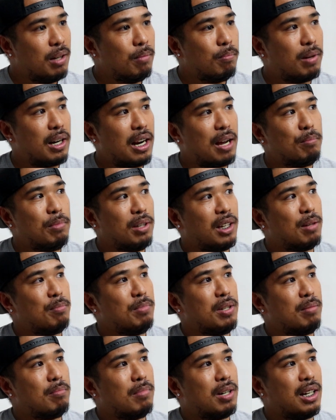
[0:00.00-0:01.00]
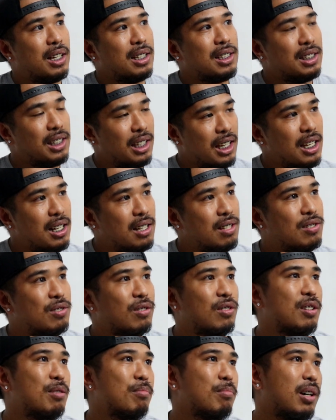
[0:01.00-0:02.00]
marami kaming mga skills
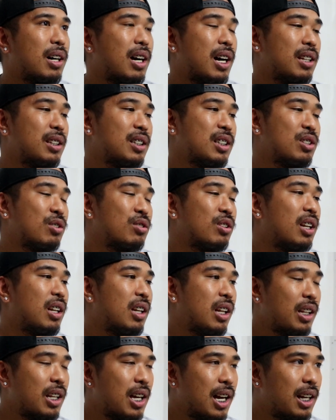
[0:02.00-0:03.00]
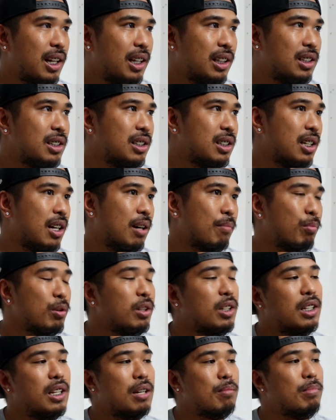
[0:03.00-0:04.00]
or mga additional na knowledge na
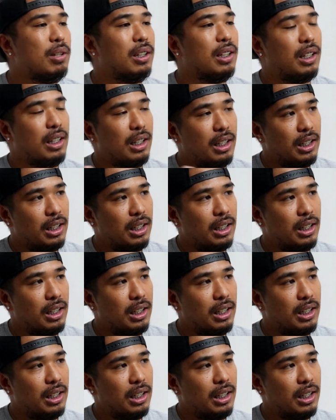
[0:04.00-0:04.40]
pwede naming